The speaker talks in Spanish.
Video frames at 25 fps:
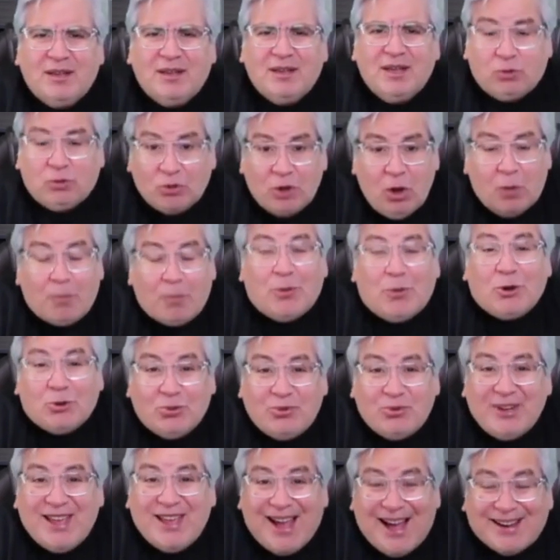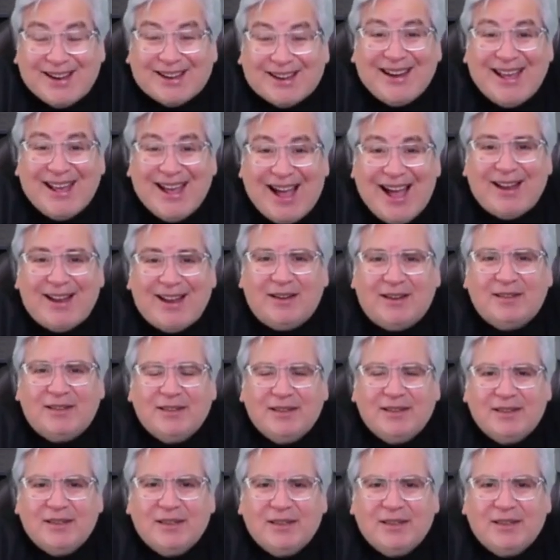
Es una oportunidad real